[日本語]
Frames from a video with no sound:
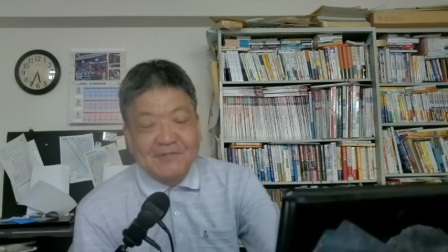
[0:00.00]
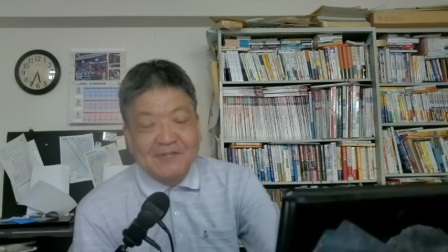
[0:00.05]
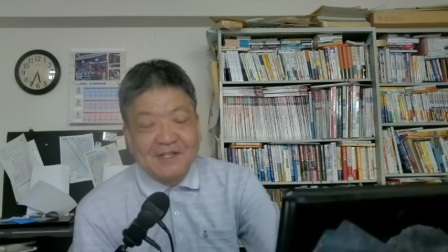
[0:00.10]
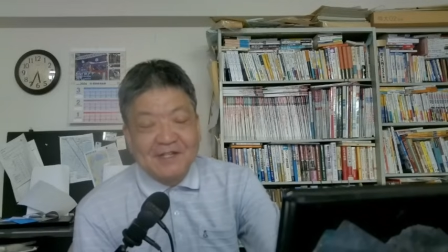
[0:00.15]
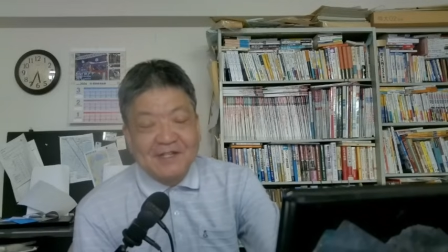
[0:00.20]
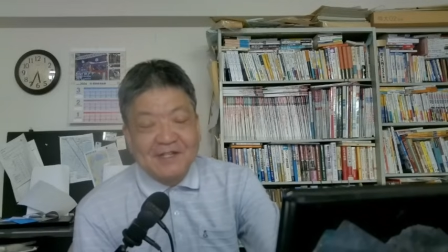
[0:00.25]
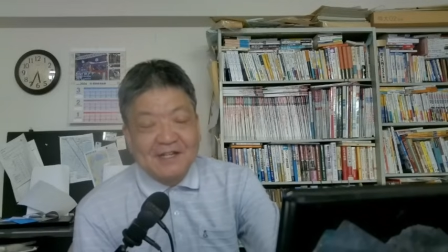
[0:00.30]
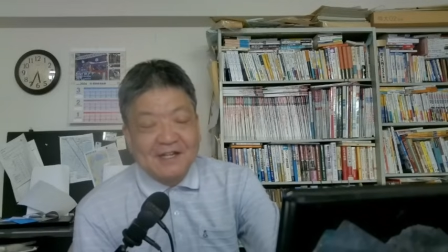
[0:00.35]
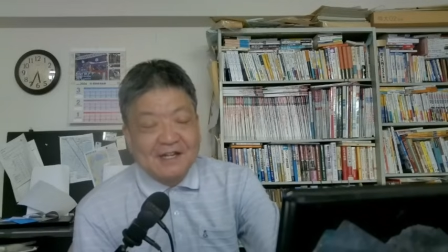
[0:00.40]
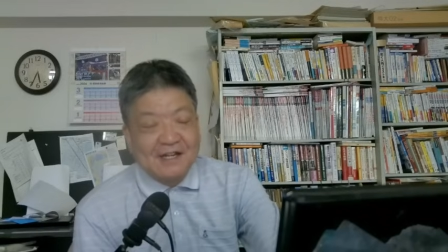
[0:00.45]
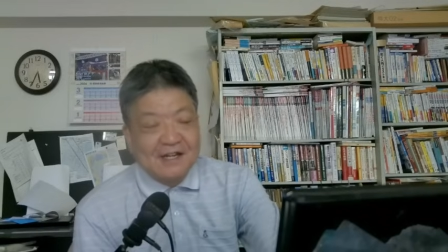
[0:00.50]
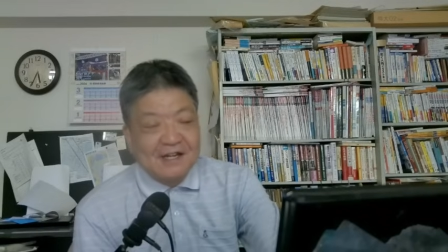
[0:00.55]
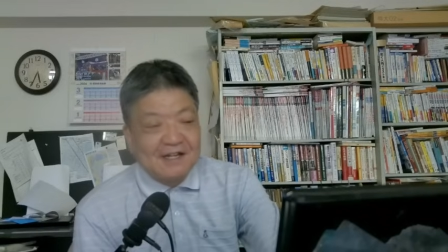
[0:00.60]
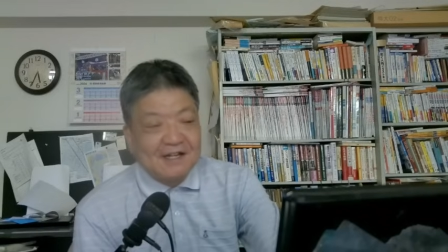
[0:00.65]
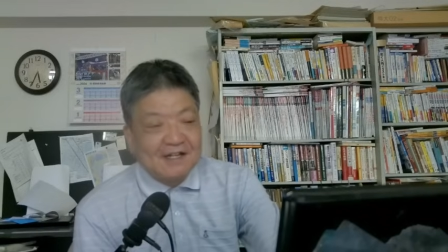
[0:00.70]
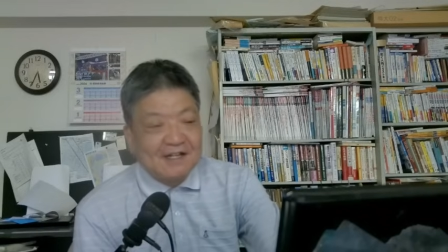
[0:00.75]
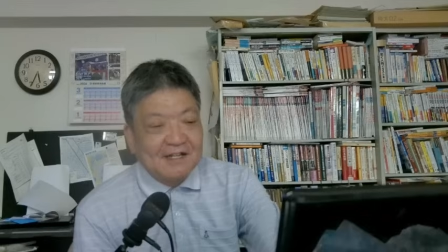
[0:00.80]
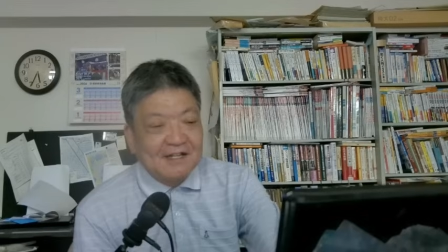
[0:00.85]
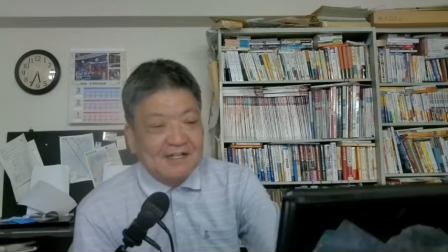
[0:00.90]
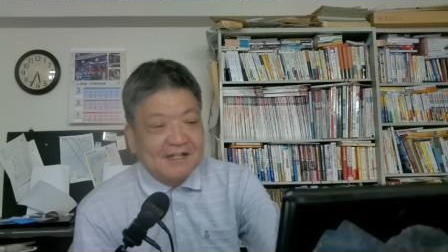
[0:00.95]
だか
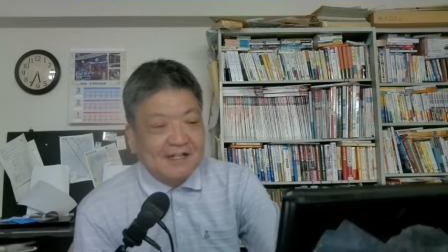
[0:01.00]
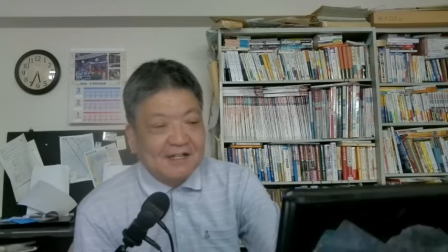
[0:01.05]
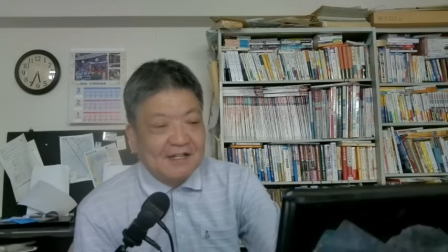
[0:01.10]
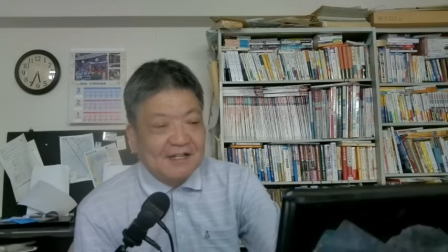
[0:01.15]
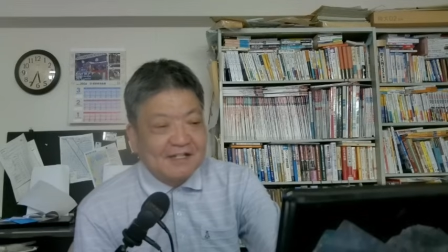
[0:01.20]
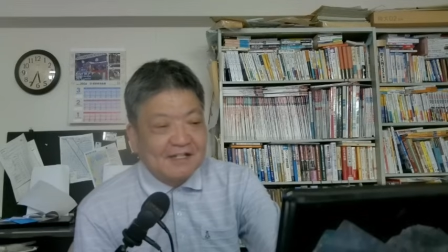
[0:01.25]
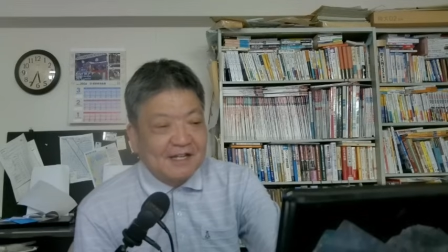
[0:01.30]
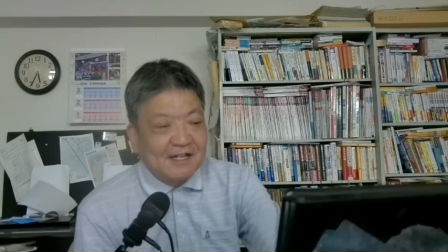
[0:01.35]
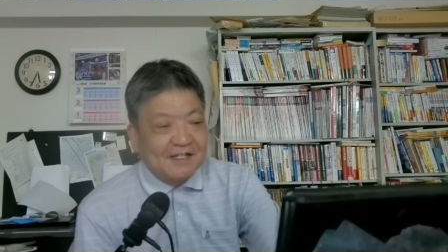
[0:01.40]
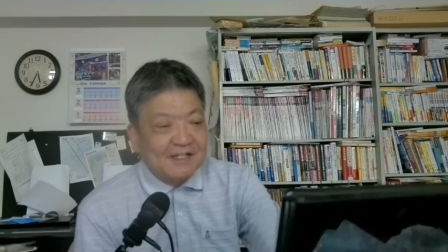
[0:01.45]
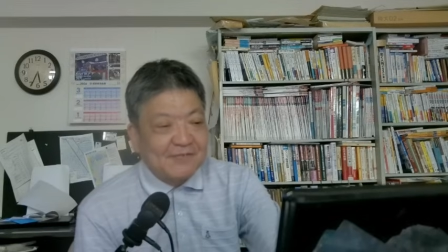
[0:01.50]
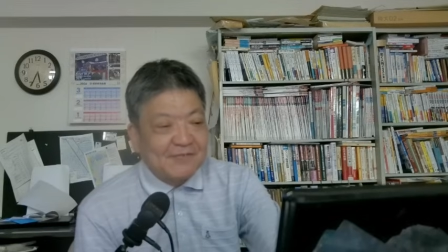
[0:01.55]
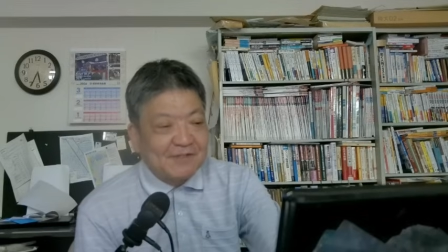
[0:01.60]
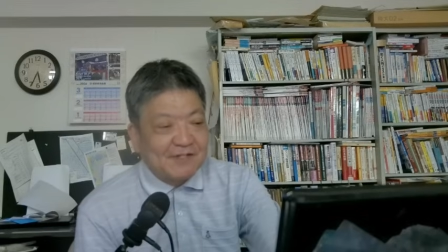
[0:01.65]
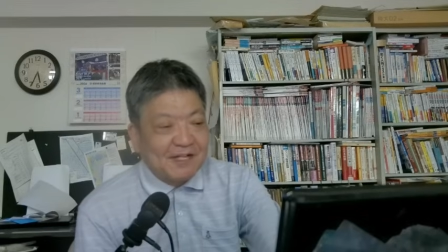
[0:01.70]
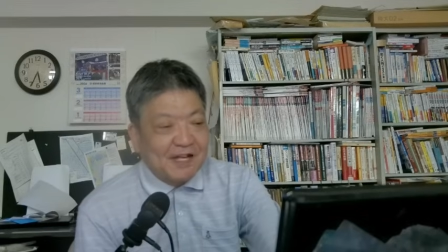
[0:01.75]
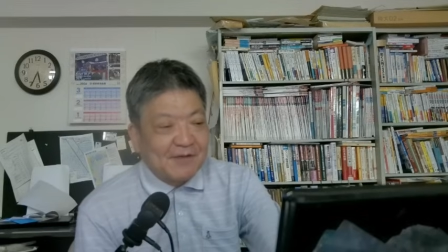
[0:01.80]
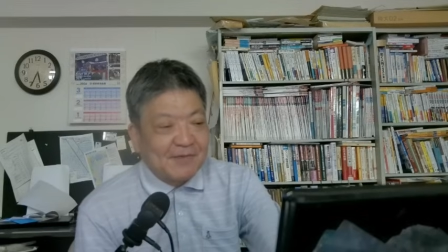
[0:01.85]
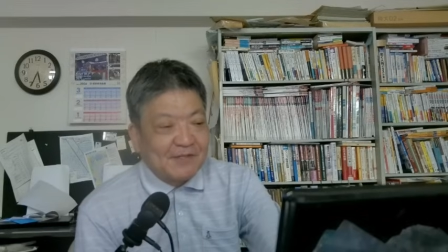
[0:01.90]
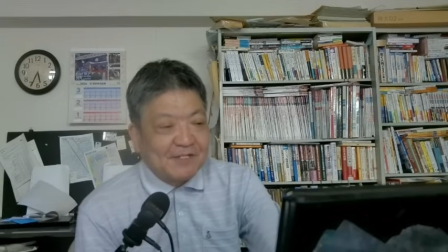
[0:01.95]
らあネガティブ
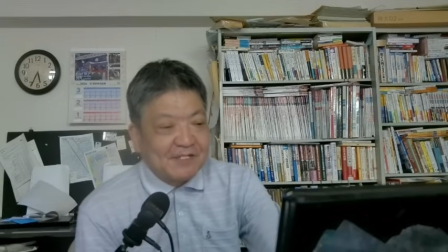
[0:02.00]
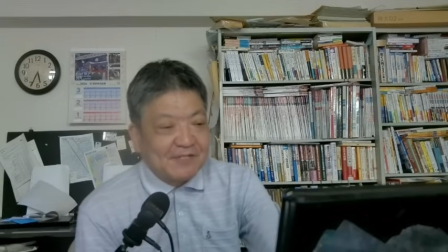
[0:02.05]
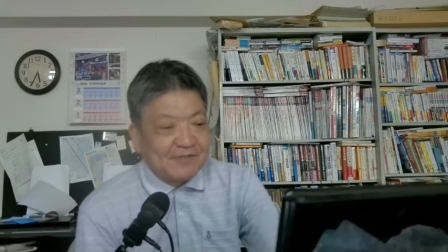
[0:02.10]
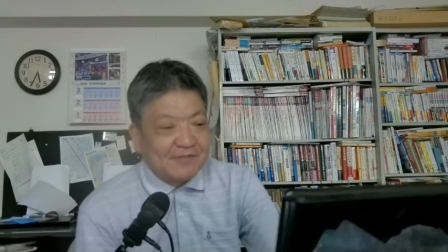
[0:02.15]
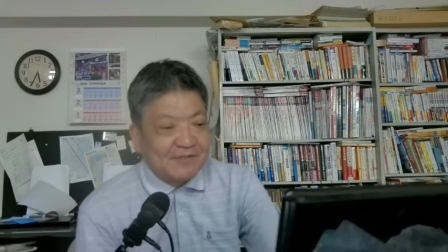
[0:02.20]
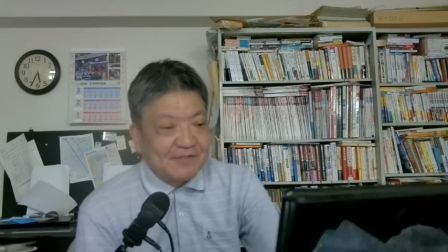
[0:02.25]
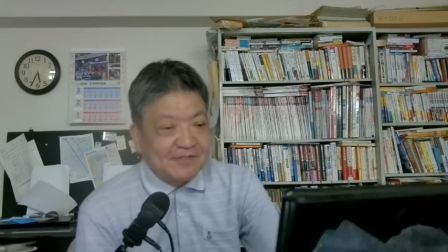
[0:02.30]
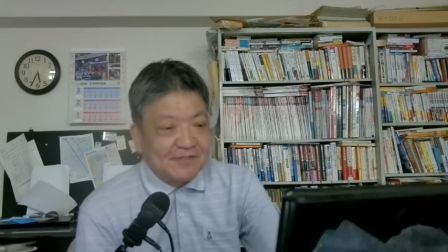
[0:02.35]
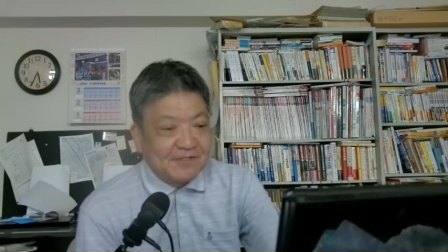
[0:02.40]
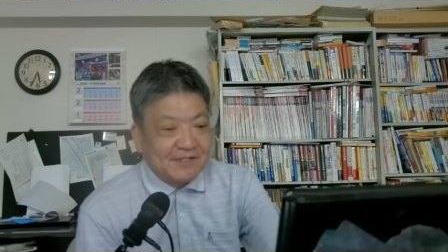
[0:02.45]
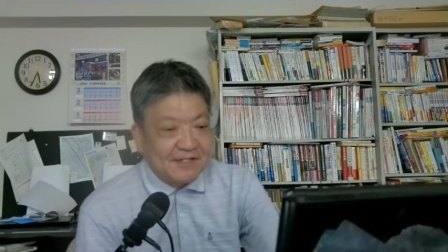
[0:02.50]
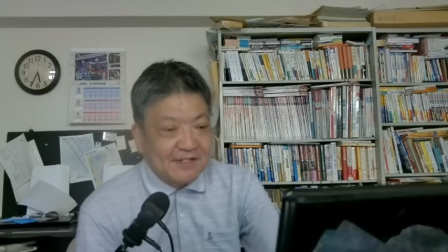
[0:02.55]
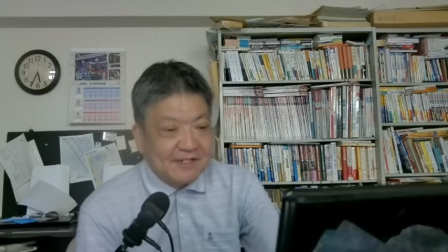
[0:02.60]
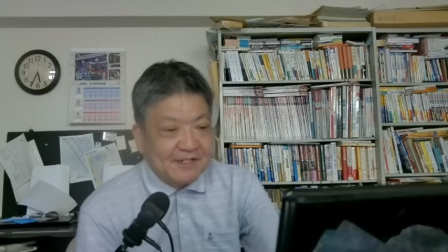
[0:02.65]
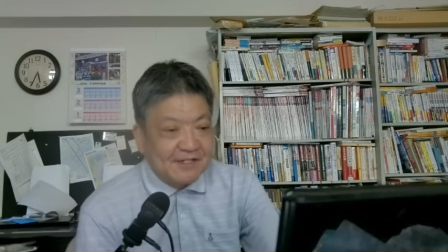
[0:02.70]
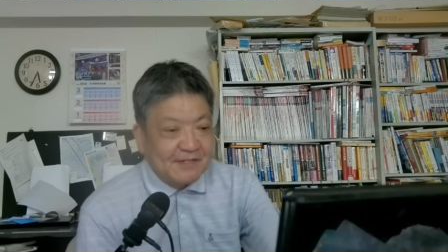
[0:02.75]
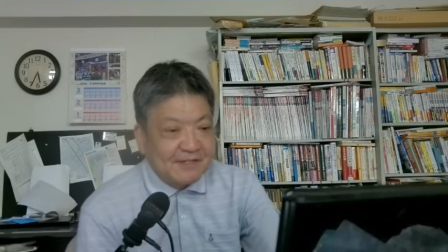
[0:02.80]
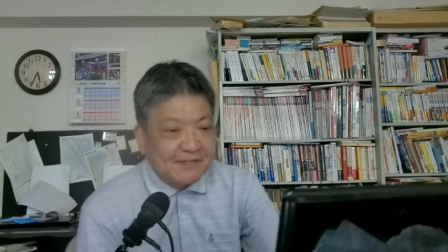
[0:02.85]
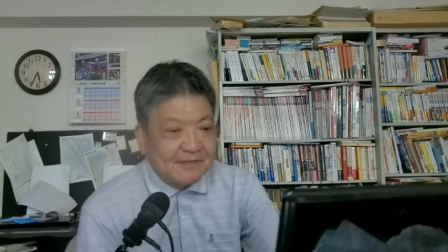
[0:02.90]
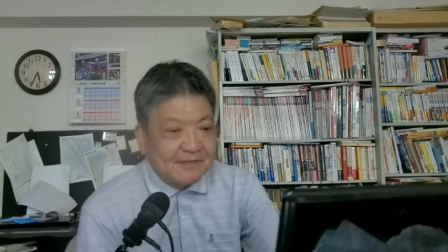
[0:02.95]
に変えましたということですね。